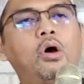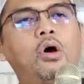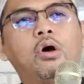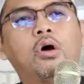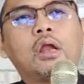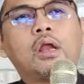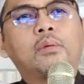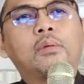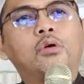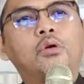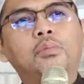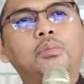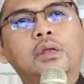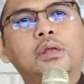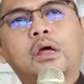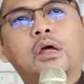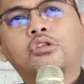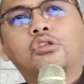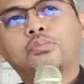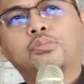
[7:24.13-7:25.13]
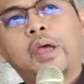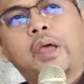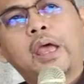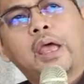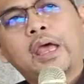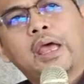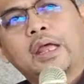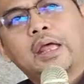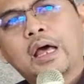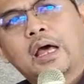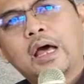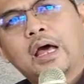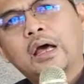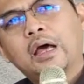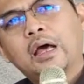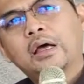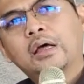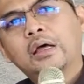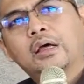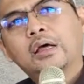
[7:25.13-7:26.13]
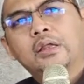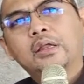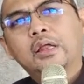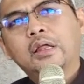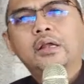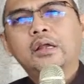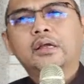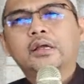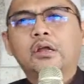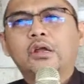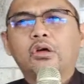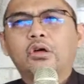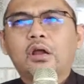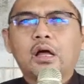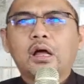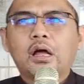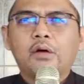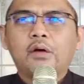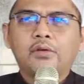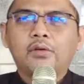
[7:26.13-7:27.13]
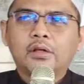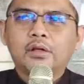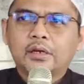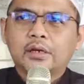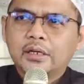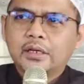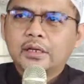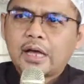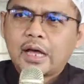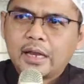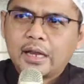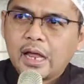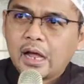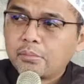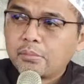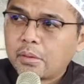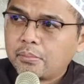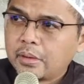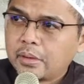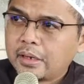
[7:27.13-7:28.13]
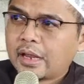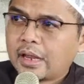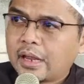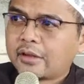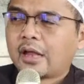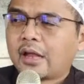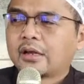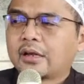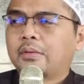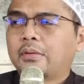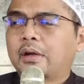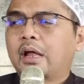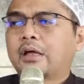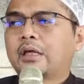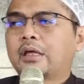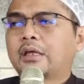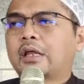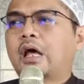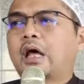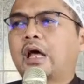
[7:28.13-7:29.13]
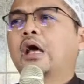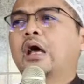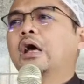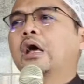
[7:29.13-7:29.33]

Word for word: orang mukmin harus beda ya dengan orang kafir ketika ada yang memberi nasihat kepada kita